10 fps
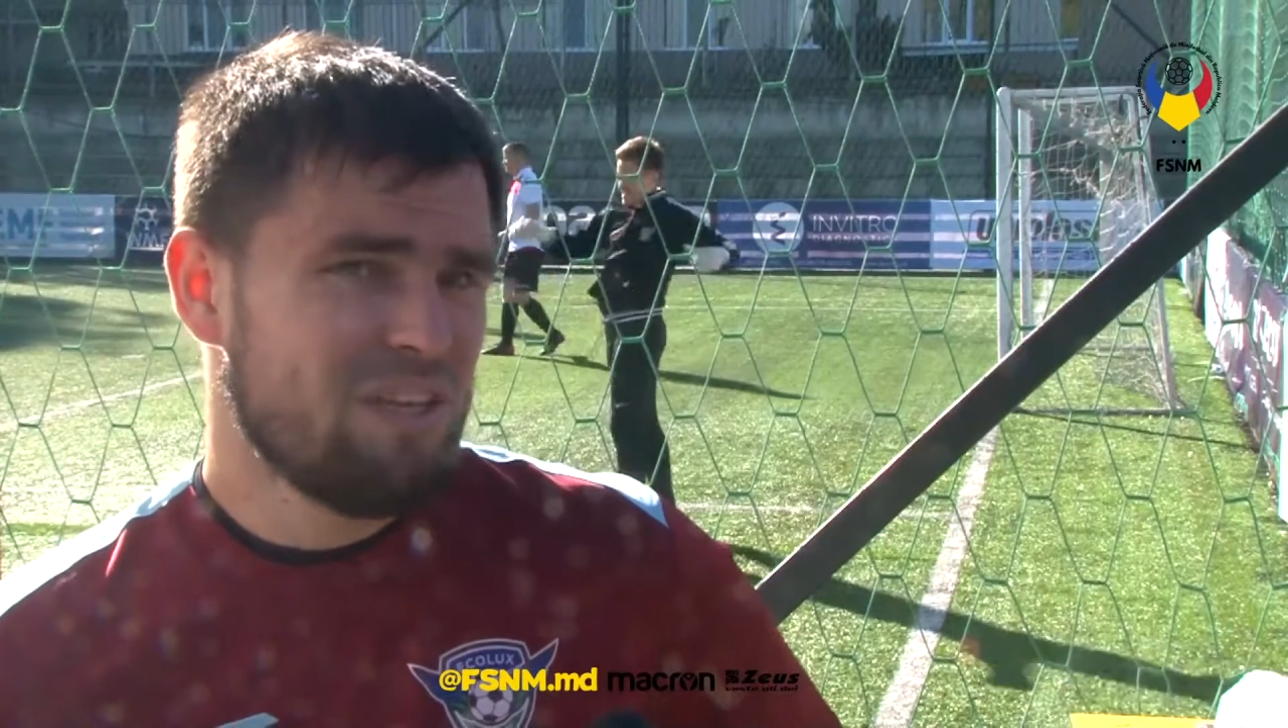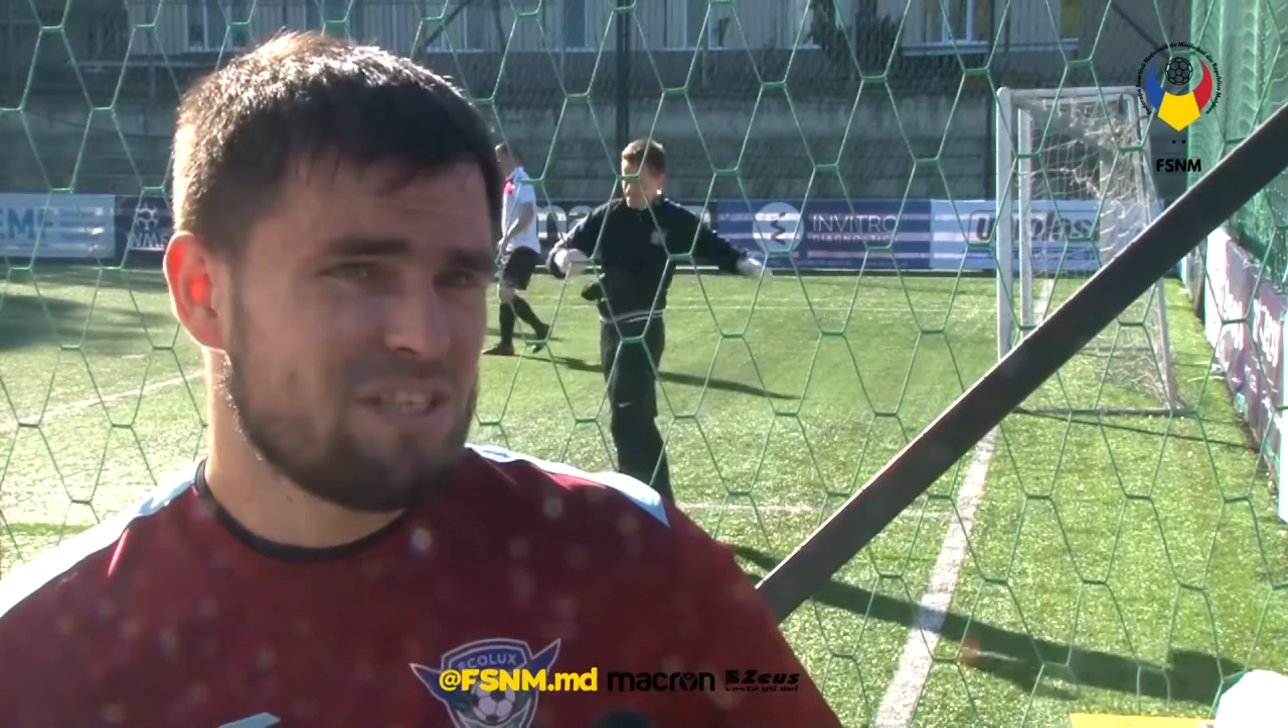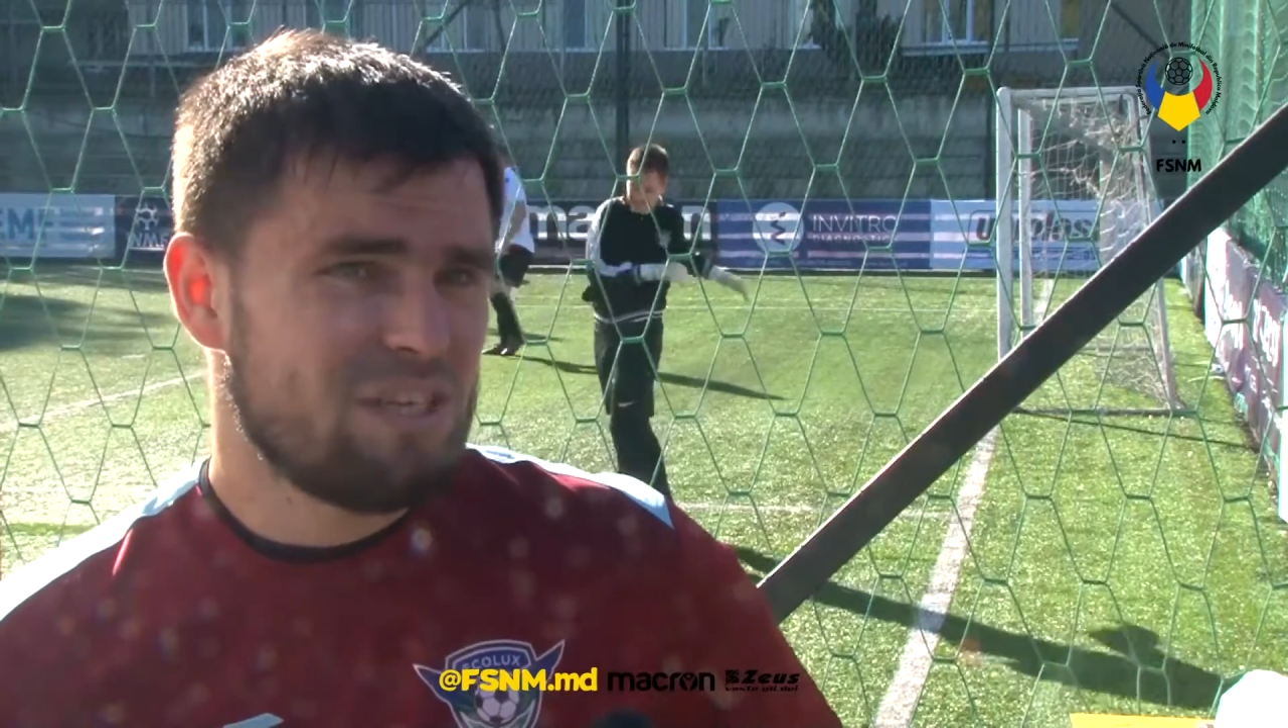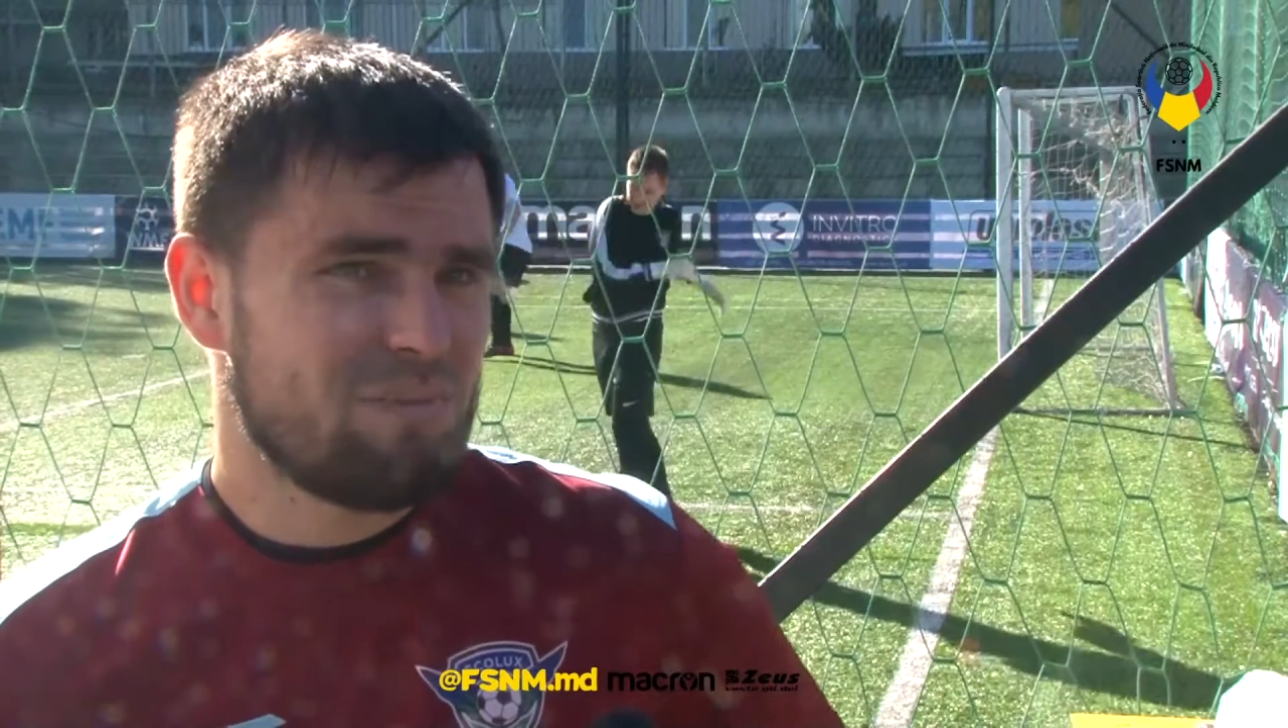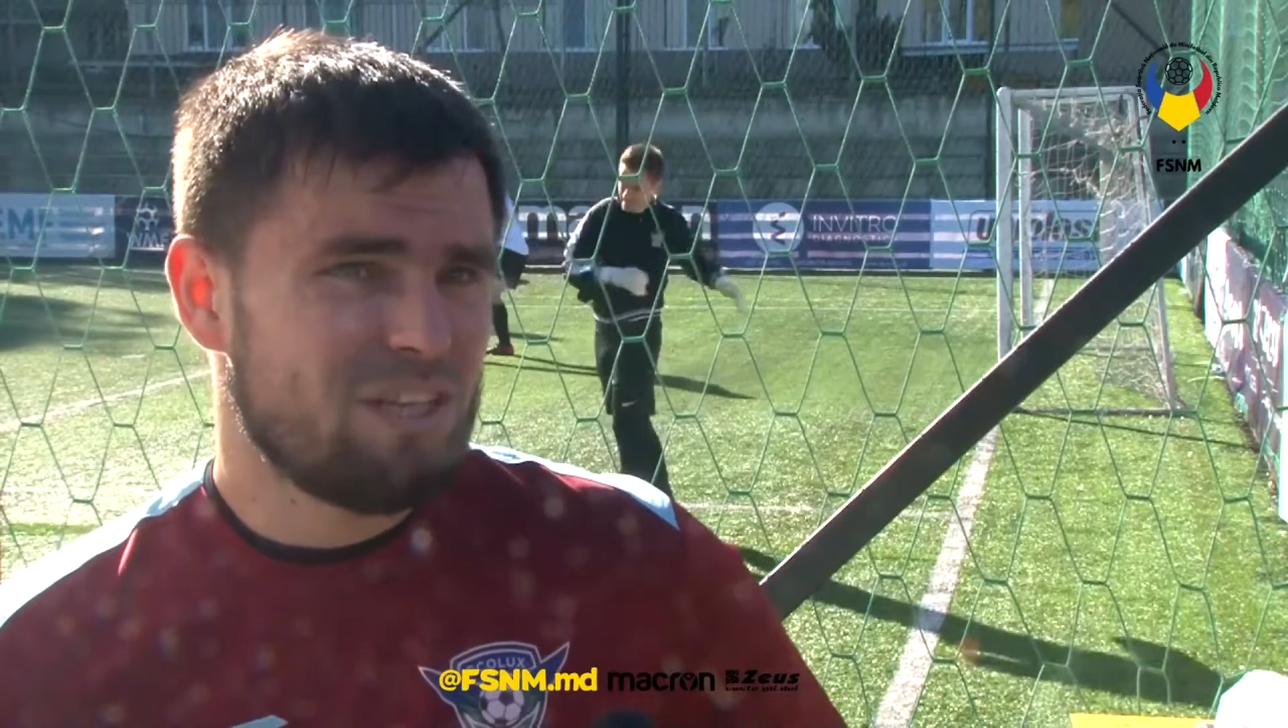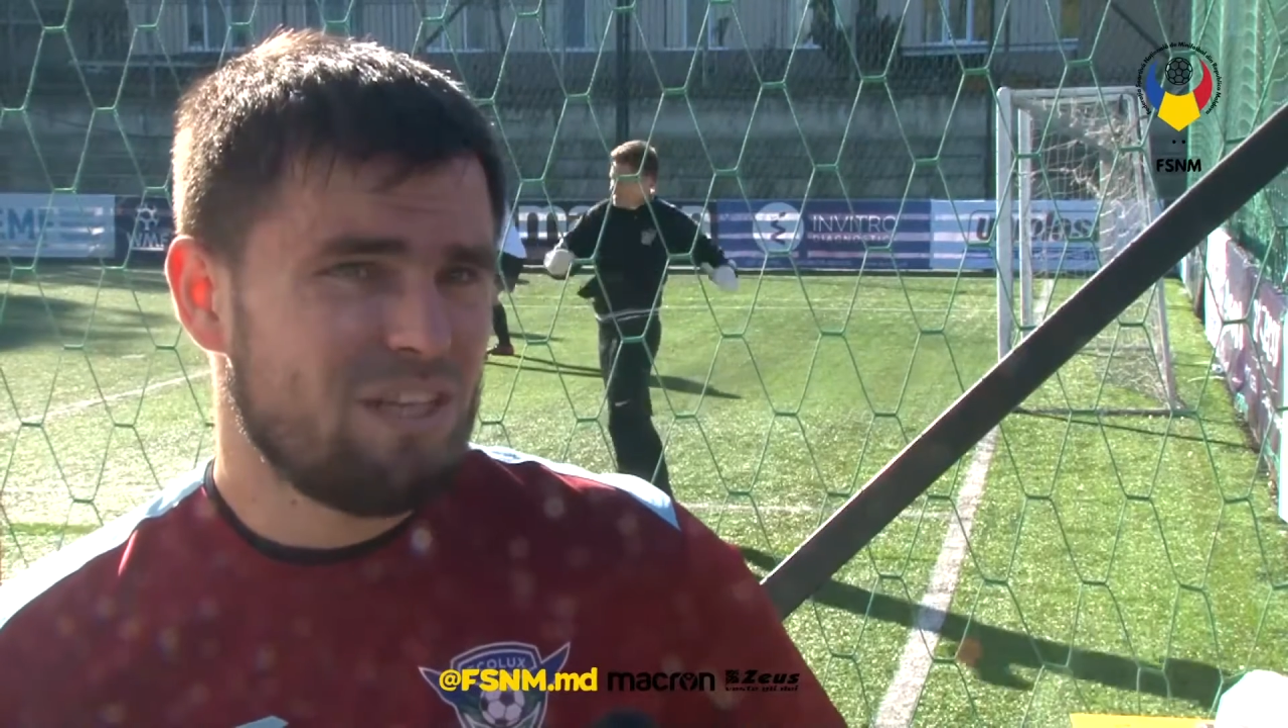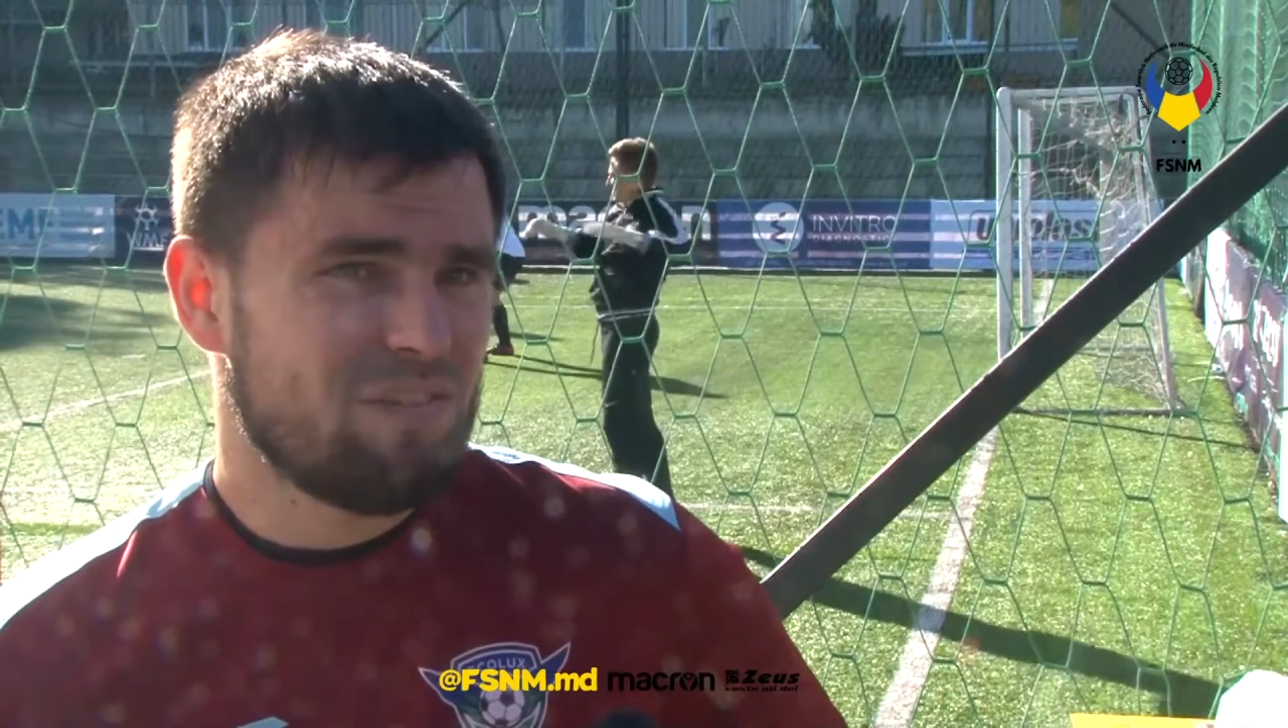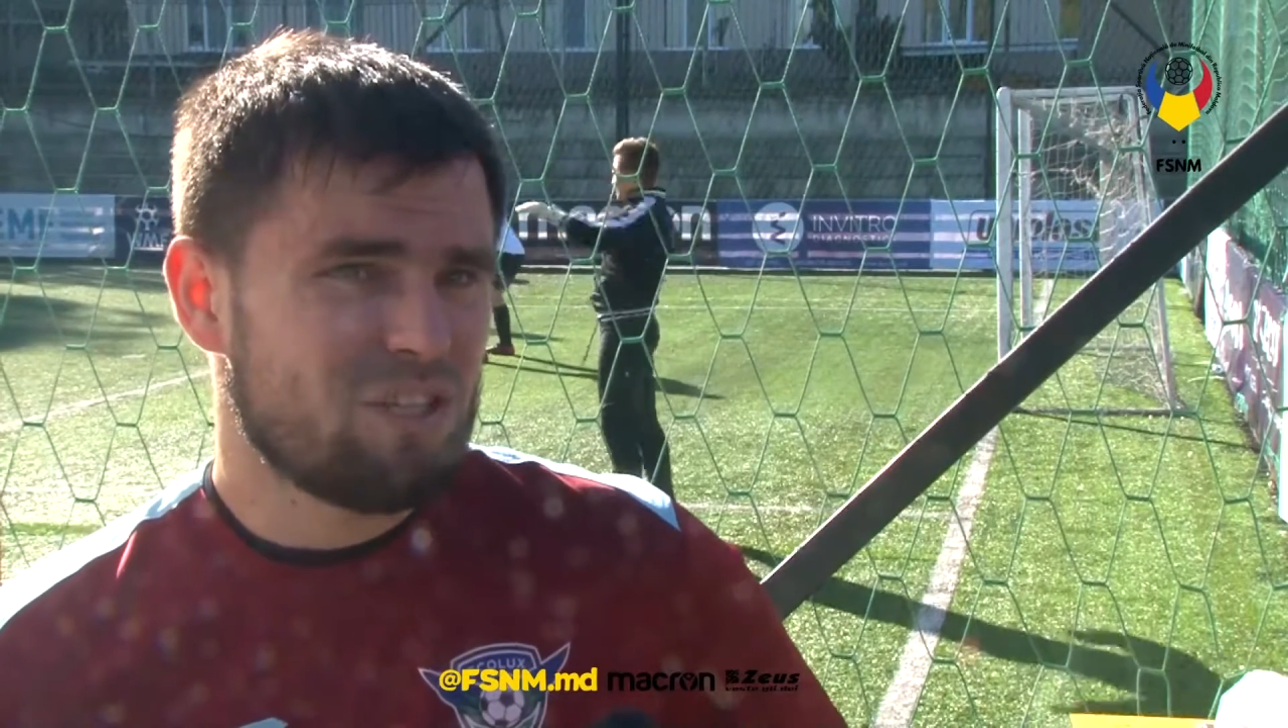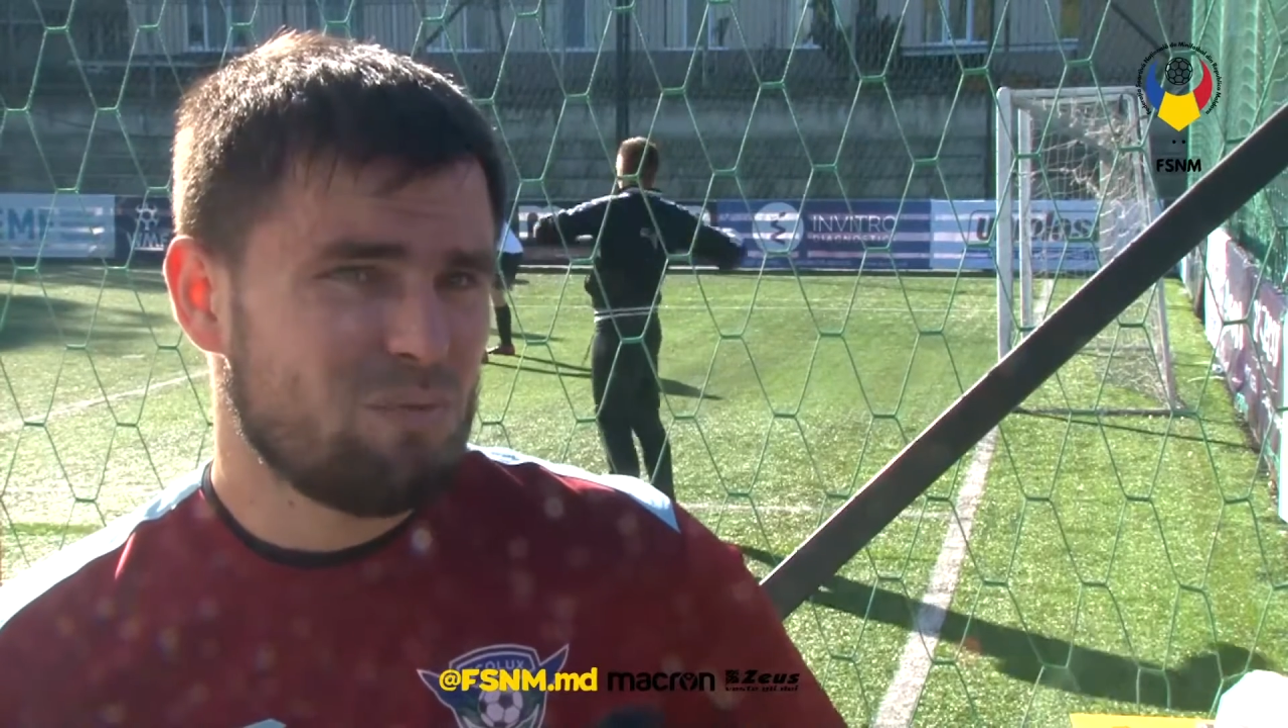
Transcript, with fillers: самое главное,